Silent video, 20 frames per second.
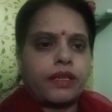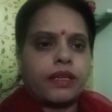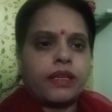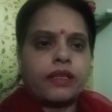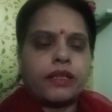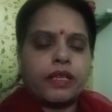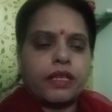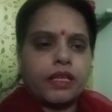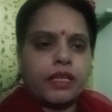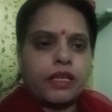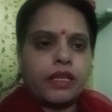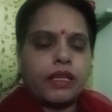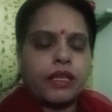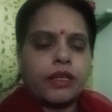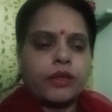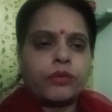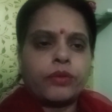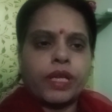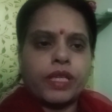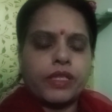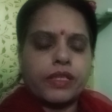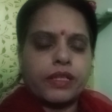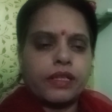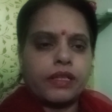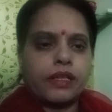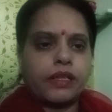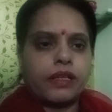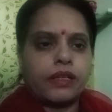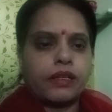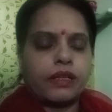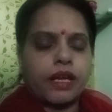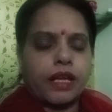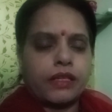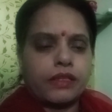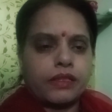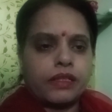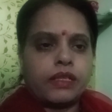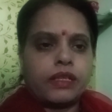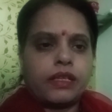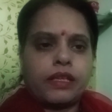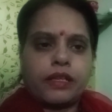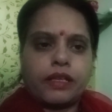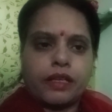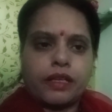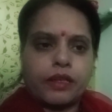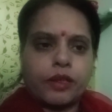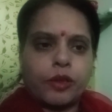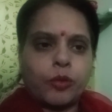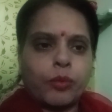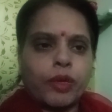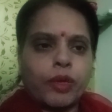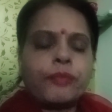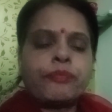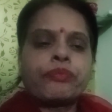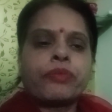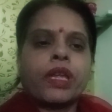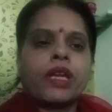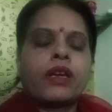ही हैं रेकी हीलर हूँ एंजल हीलर एंजल हीलिंग करती हूँ मैं